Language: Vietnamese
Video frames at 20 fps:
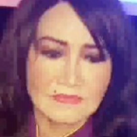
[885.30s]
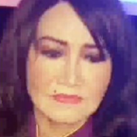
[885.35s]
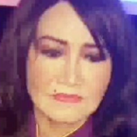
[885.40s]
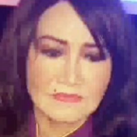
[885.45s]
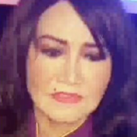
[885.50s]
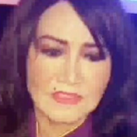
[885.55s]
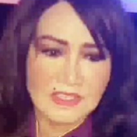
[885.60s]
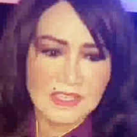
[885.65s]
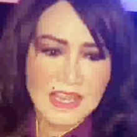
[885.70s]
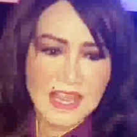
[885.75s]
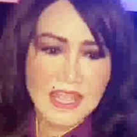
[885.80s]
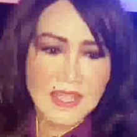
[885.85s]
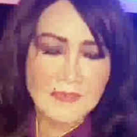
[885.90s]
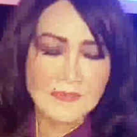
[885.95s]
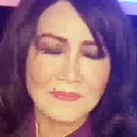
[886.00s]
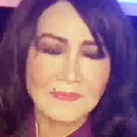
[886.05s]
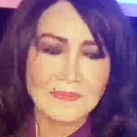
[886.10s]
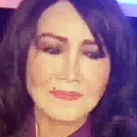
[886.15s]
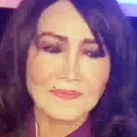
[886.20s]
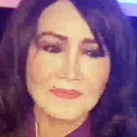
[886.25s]
Việt
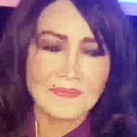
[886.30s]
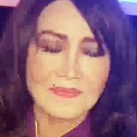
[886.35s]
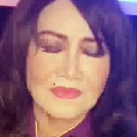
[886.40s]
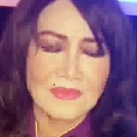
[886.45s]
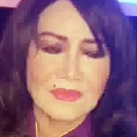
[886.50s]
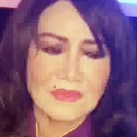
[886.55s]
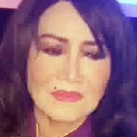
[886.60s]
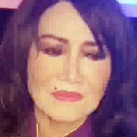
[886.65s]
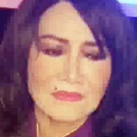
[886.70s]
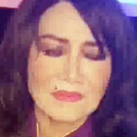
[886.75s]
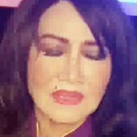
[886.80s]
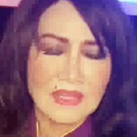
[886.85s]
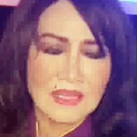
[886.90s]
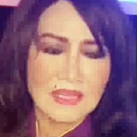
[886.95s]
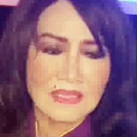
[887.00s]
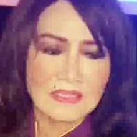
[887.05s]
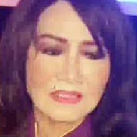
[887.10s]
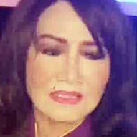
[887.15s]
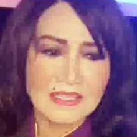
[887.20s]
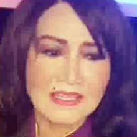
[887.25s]
Nam
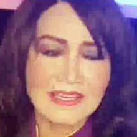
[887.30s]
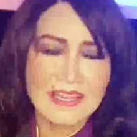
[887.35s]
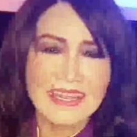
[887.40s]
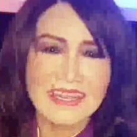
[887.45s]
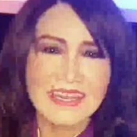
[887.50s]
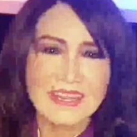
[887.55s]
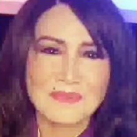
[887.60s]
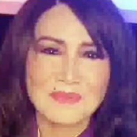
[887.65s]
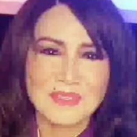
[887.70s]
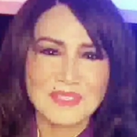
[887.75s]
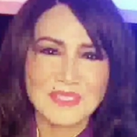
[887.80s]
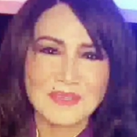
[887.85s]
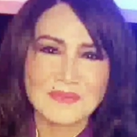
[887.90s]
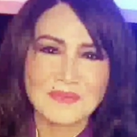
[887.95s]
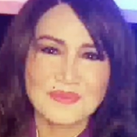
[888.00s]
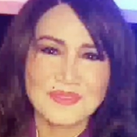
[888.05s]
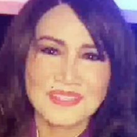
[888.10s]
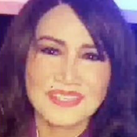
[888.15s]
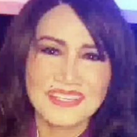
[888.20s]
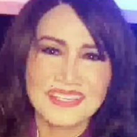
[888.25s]
và Thanh Lan là một
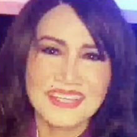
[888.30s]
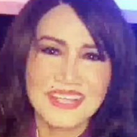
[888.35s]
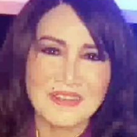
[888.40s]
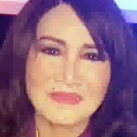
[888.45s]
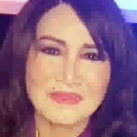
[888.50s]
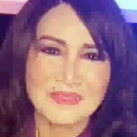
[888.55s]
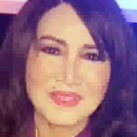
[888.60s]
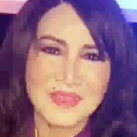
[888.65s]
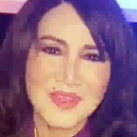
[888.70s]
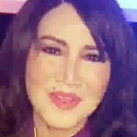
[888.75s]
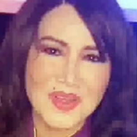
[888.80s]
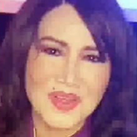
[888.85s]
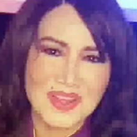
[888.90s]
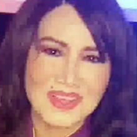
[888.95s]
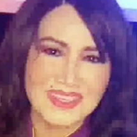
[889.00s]
trong những học trò